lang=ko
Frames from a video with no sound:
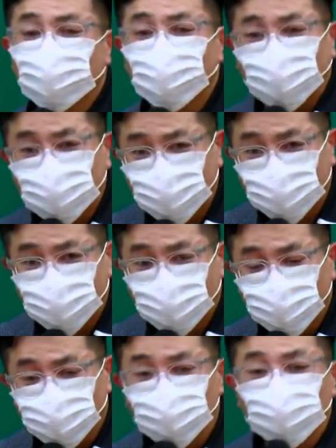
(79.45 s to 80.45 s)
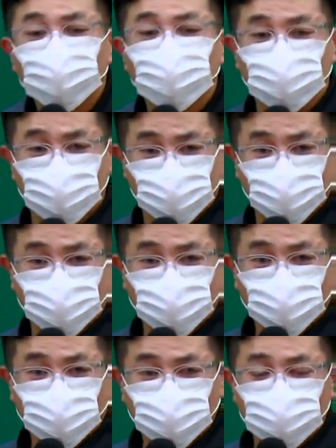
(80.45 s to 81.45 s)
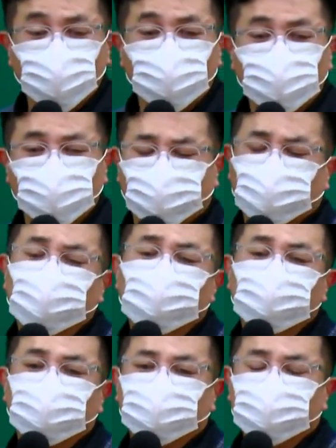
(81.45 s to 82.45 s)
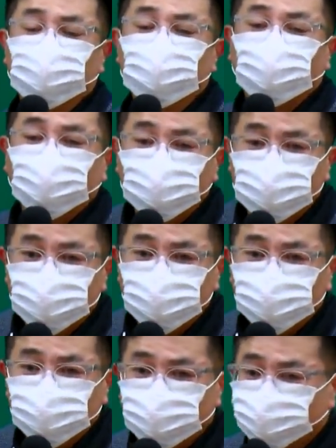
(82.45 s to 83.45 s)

거 맞아요 하고 물어볼 수 있죠. 그럼 여러분이 선생님 제 거 맞거든요.